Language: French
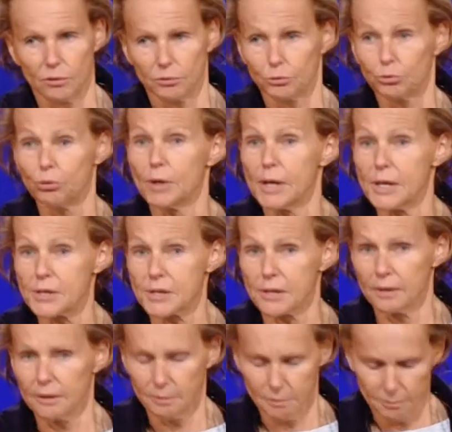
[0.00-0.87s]
tous les
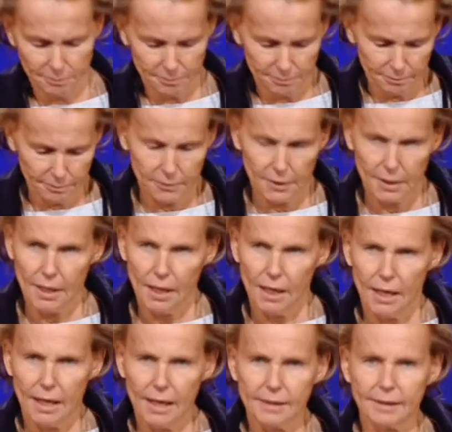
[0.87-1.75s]
ans,
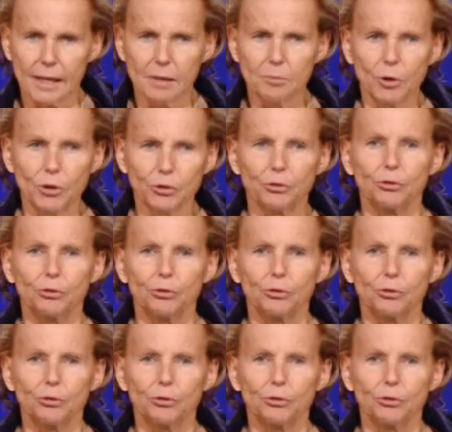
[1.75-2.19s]
est tellement